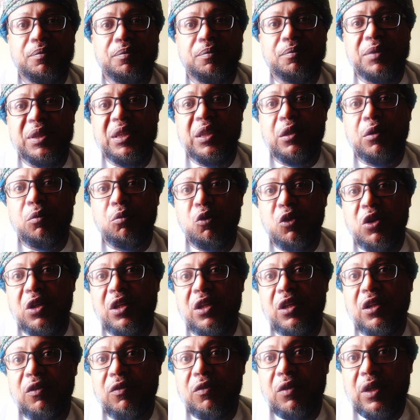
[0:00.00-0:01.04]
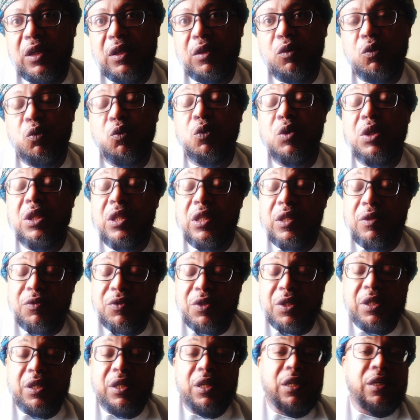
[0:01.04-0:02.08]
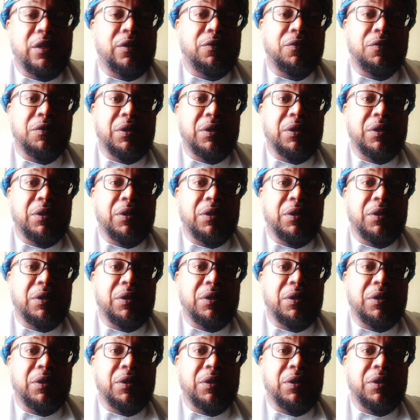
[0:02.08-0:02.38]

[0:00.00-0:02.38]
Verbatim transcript: من المؤلفات والتفسيرات